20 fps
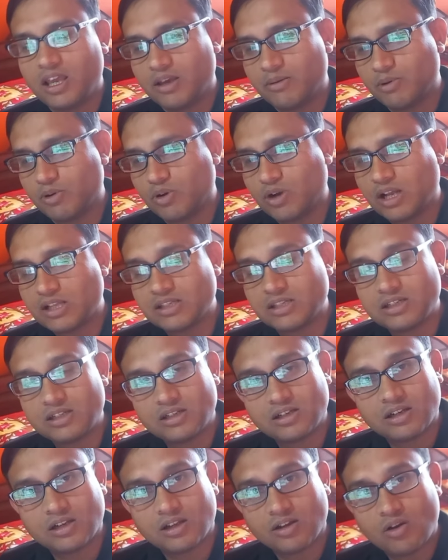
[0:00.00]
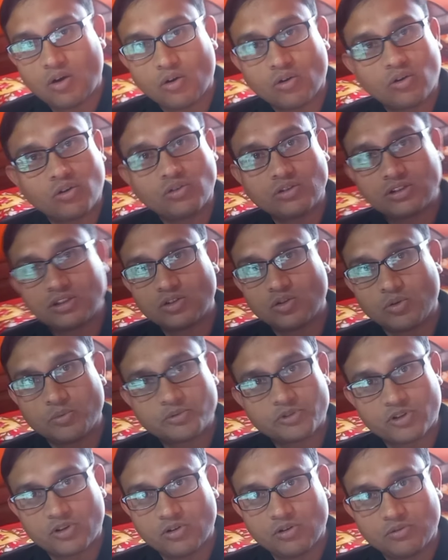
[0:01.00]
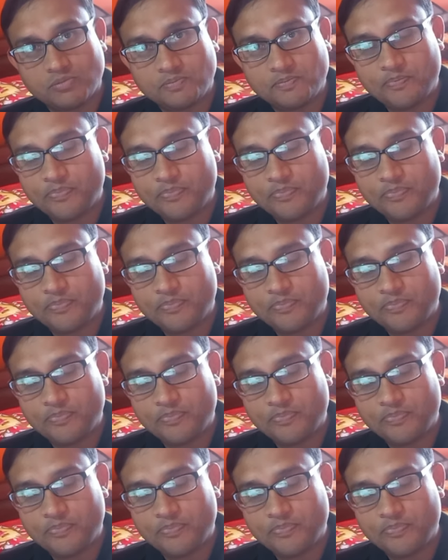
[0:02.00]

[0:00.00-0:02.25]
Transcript: এবং কাজের অগ্রগতি খুব স্লো